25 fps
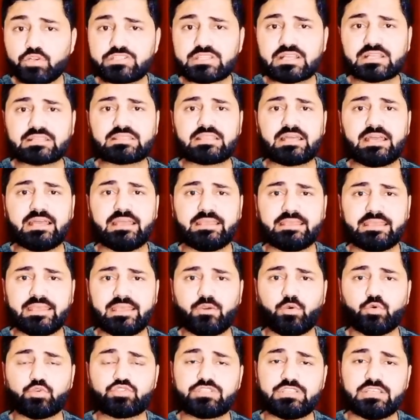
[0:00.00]
हो सकता है
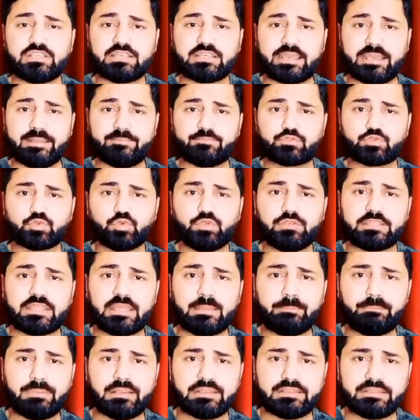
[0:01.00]
कि उसी कैप्सूल
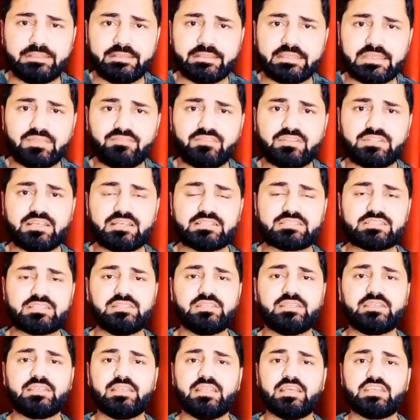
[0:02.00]
के फटने की वजह
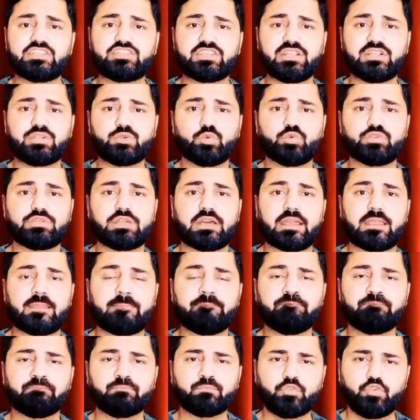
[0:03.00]
से यह ग्लेशियर टूटा
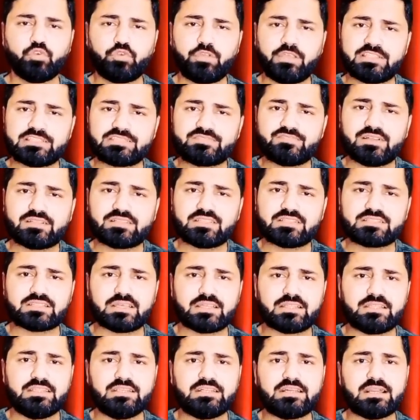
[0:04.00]
है क्योंकि इस वक्त
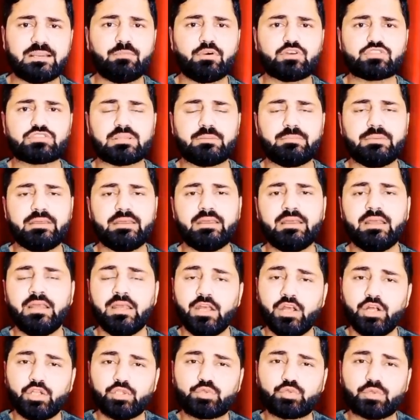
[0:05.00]
सर्दी का मौसम है
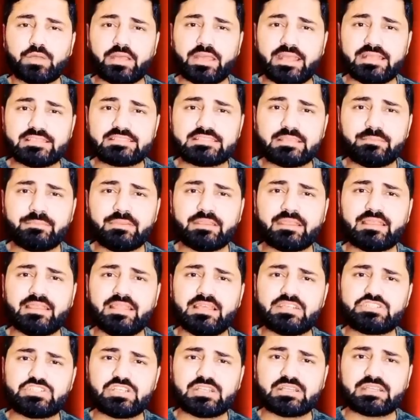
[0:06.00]
तो ऐसे में
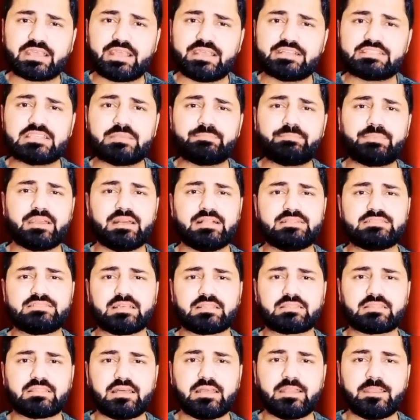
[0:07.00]
ग्लेशियर कैसे पिघल
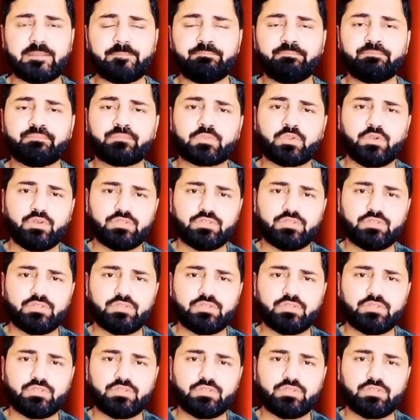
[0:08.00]
सकता है